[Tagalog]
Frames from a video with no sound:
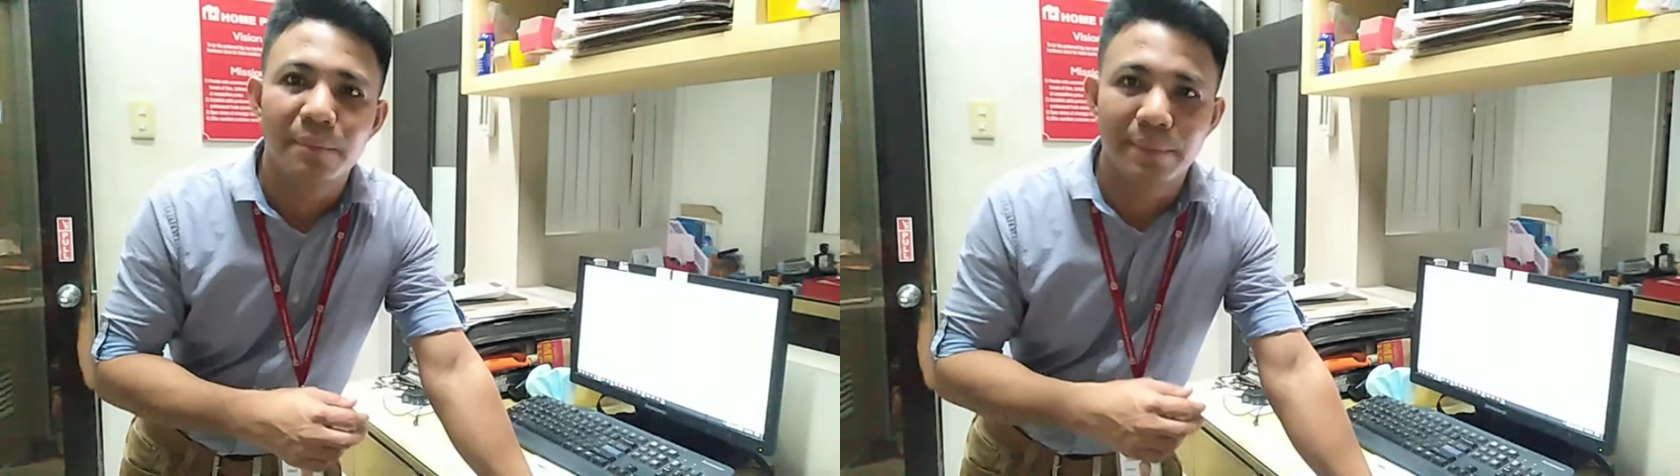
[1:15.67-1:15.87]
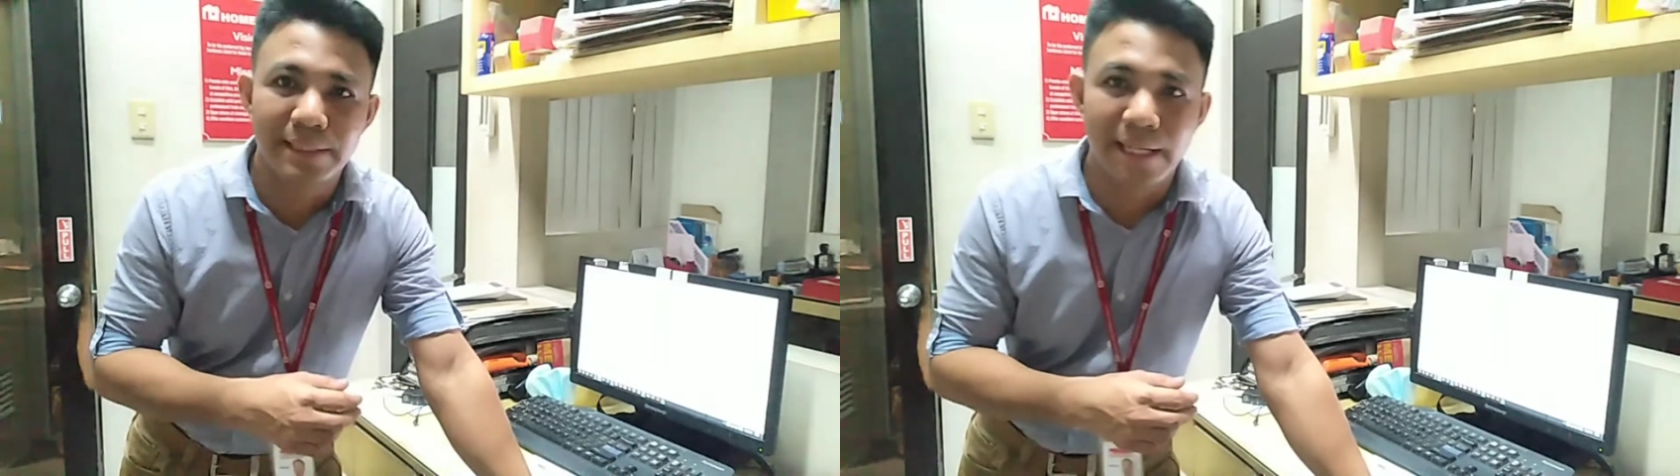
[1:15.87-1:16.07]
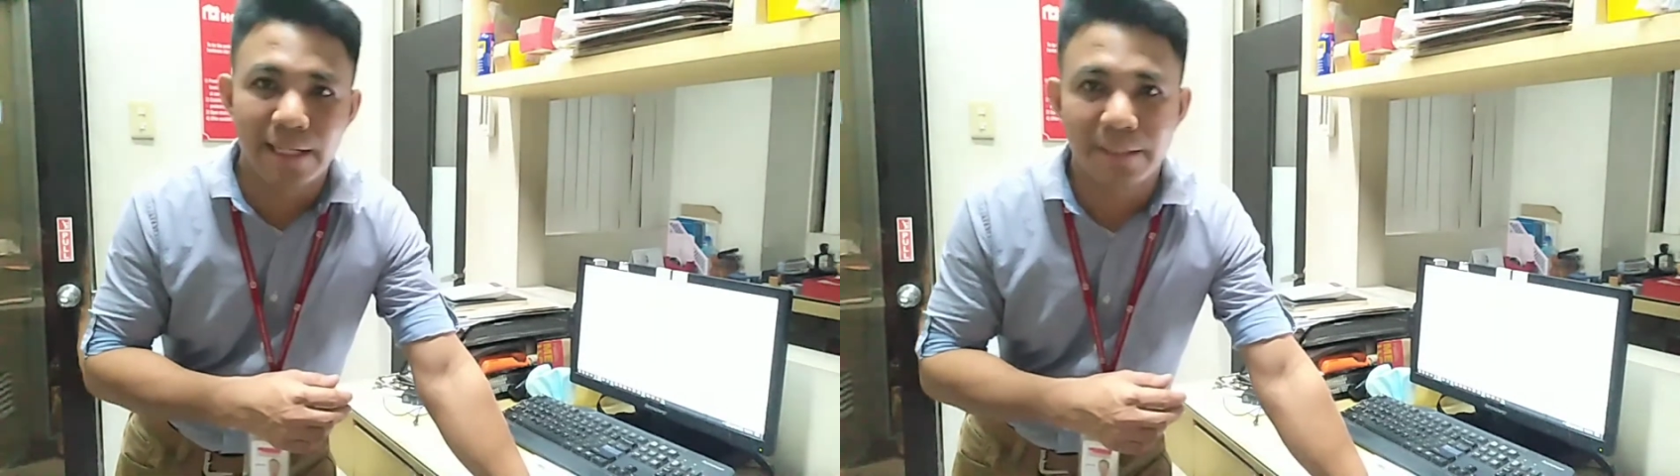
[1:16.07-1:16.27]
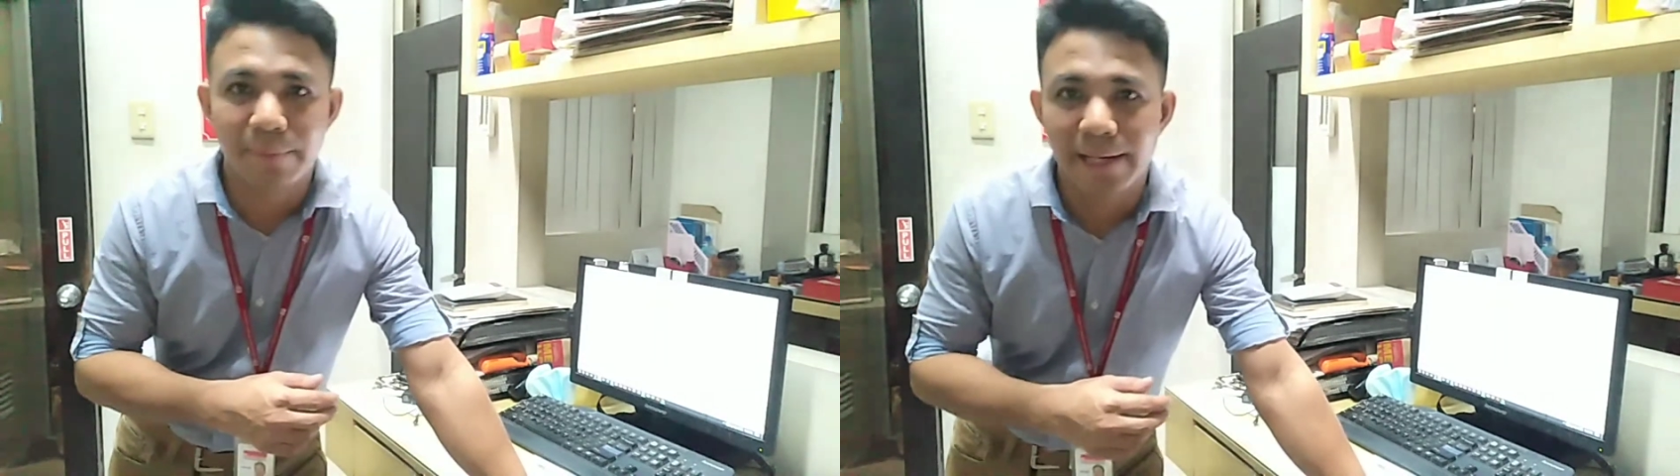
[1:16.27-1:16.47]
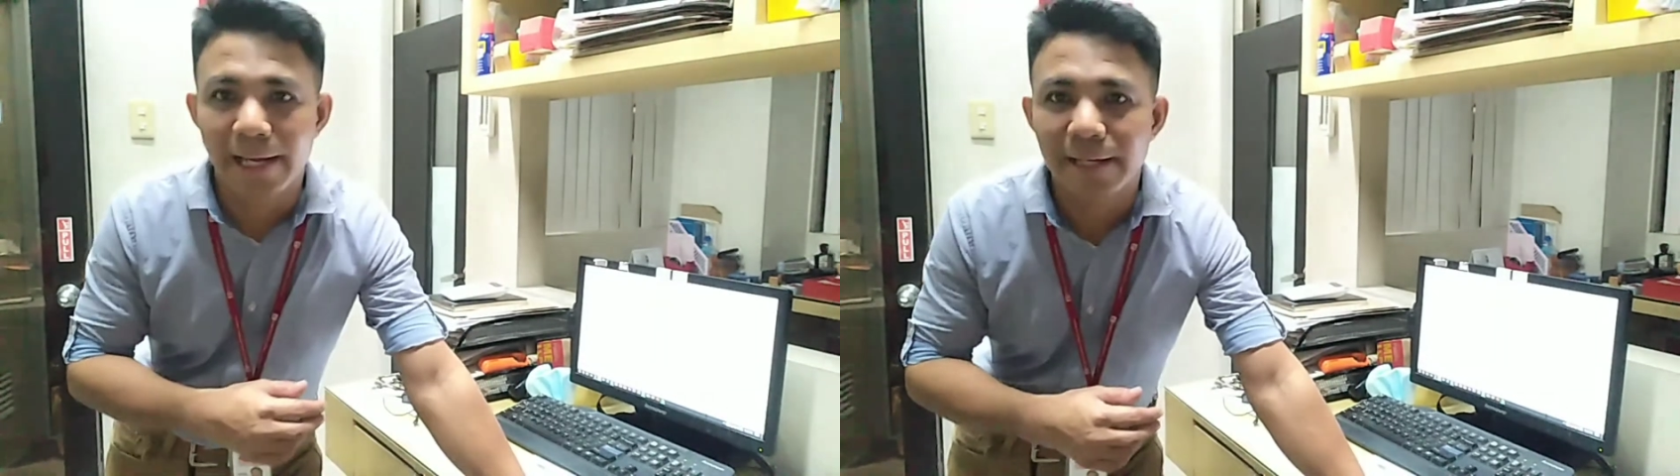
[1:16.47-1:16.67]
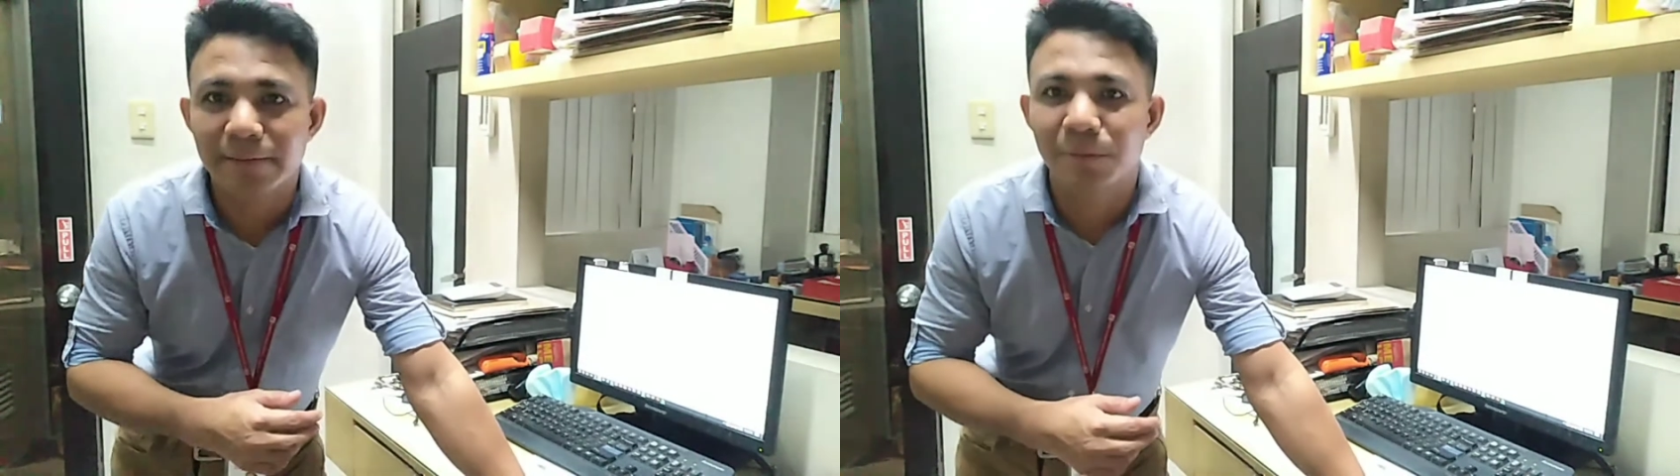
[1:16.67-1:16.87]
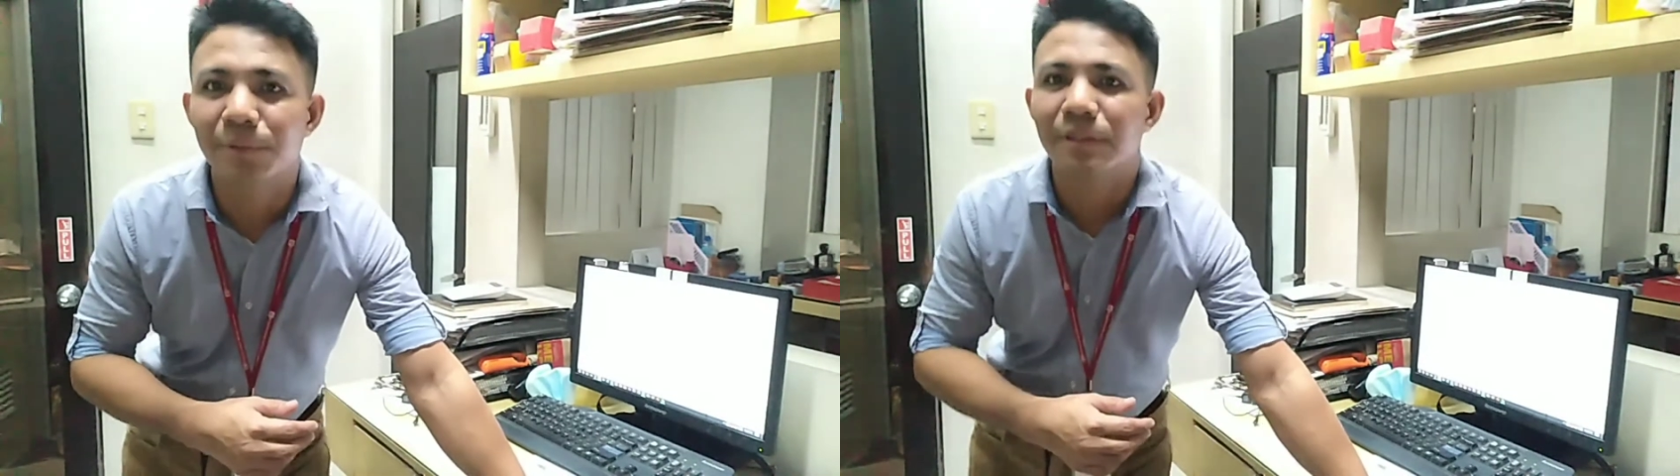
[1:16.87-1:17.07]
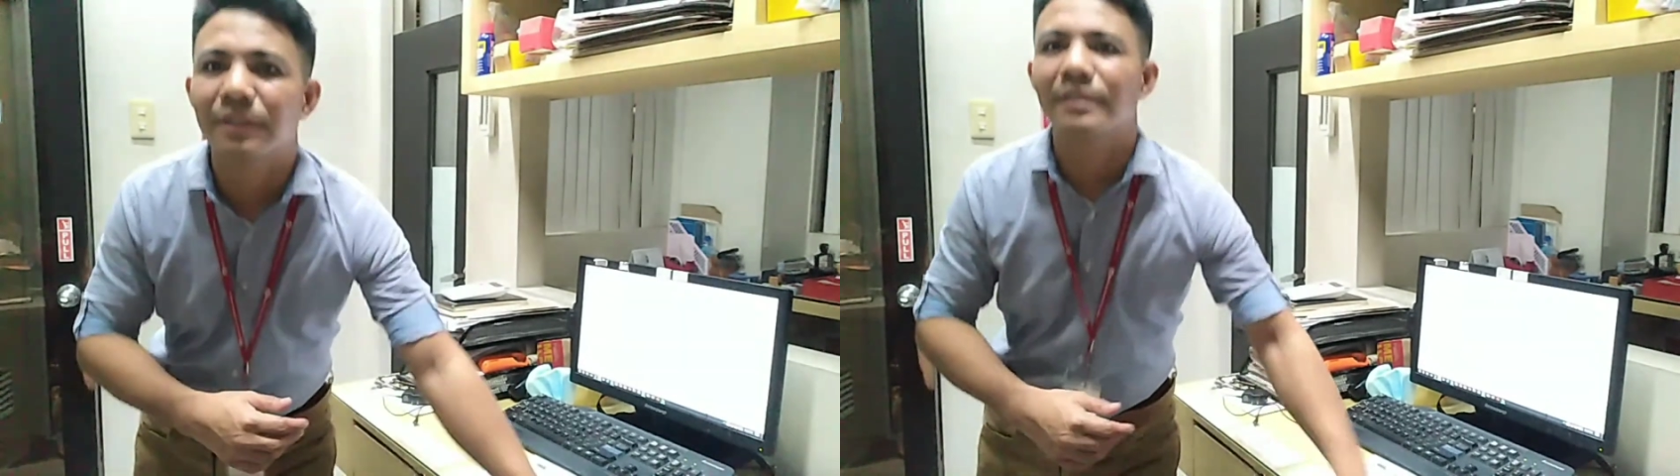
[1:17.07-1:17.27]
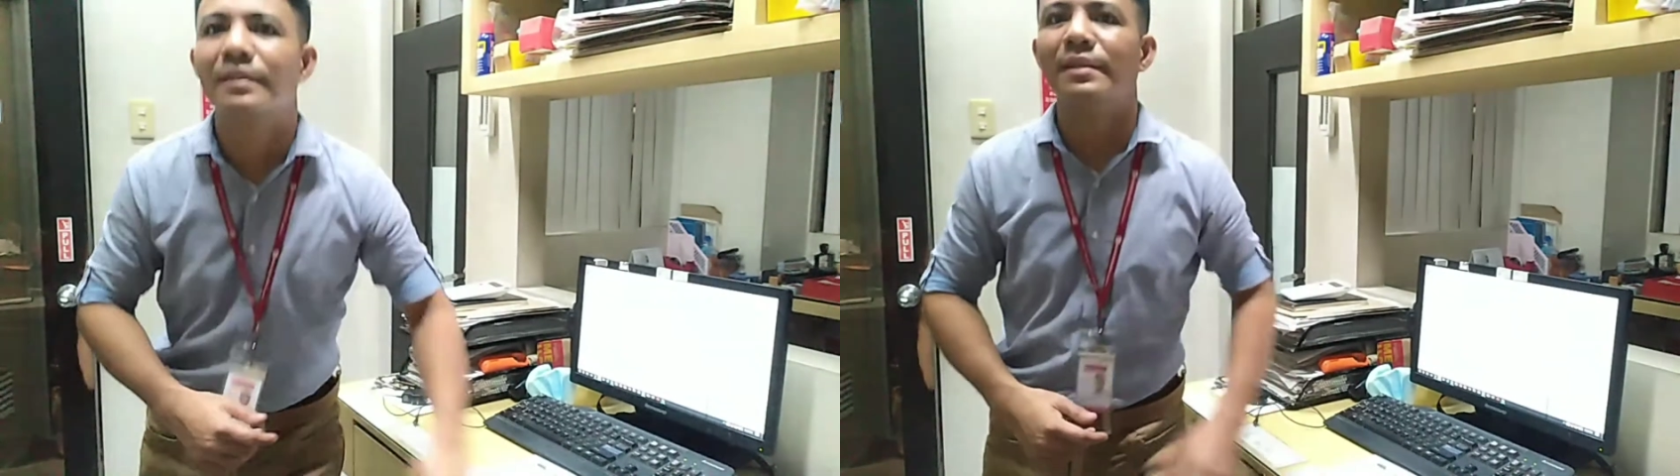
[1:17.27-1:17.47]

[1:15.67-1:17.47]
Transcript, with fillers: busy ang ating mga life sa work